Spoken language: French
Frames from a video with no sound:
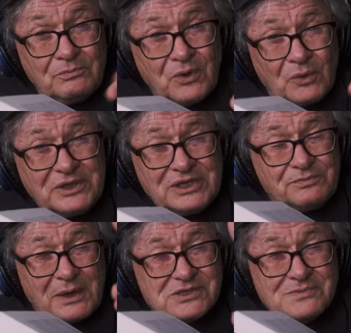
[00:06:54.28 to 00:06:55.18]
premier
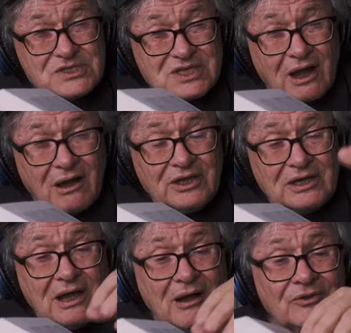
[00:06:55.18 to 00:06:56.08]
livre, par exemple, Star the
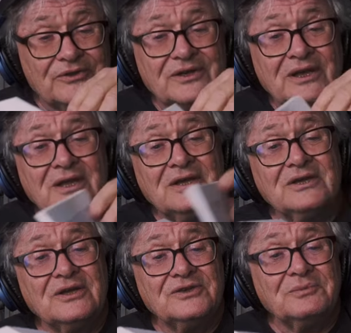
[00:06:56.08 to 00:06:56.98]
Land
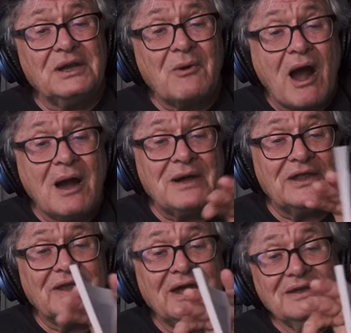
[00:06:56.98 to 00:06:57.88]
euh, de Bill
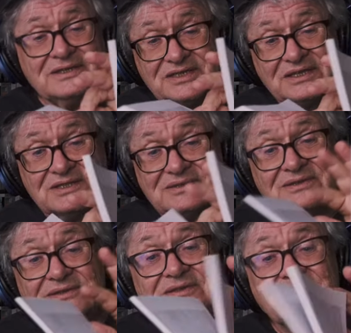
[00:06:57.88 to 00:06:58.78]
Warman. ça,
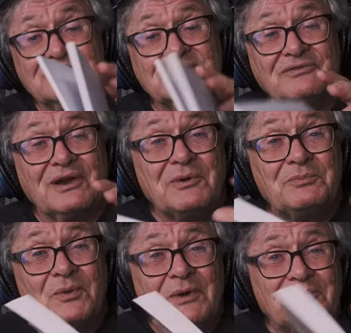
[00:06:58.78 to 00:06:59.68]
c'était vraiment
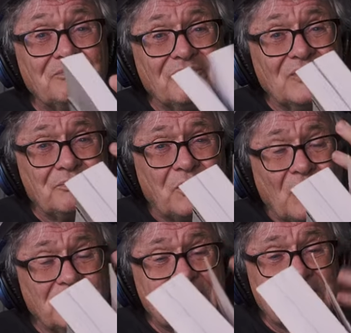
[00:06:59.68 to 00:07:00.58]
pour moi le,
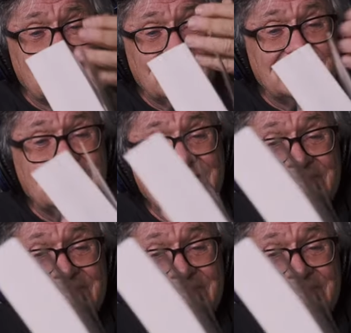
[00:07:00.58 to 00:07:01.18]
premier, euh,